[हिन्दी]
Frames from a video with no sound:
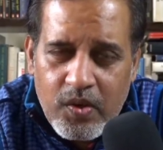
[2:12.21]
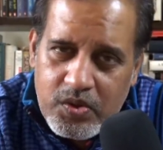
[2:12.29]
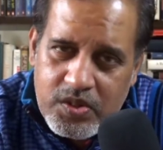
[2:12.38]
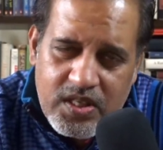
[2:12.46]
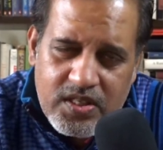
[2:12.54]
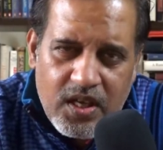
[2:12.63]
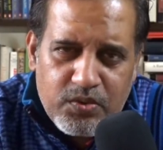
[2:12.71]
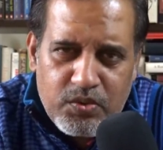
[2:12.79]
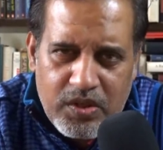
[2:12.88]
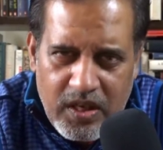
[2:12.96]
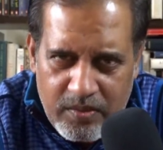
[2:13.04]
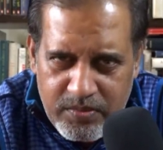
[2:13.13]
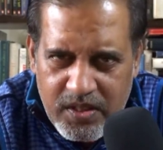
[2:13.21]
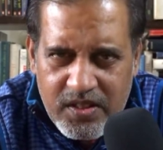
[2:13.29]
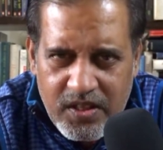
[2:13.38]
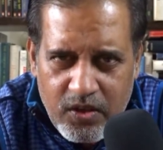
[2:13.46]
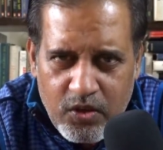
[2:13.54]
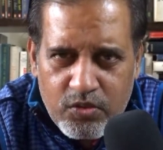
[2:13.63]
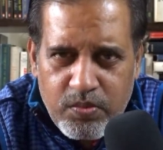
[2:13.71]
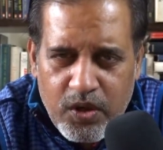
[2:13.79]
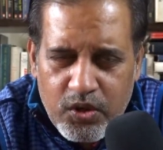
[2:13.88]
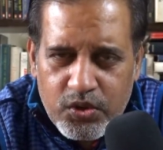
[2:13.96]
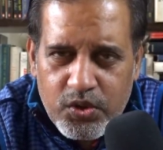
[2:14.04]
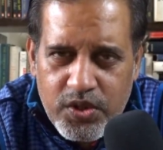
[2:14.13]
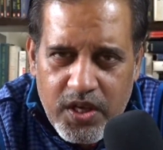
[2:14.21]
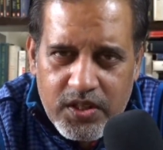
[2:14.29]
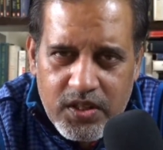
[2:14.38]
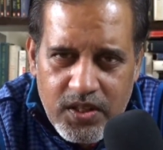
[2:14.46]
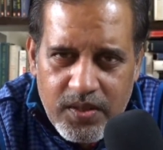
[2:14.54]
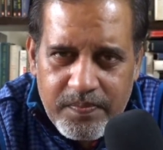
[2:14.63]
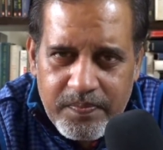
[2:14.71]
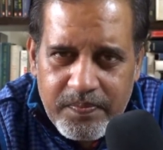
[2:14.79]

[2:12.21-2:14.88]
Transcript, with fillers: उसके साथ उनकी हमदर्दी खुद ब खुद हो जाती है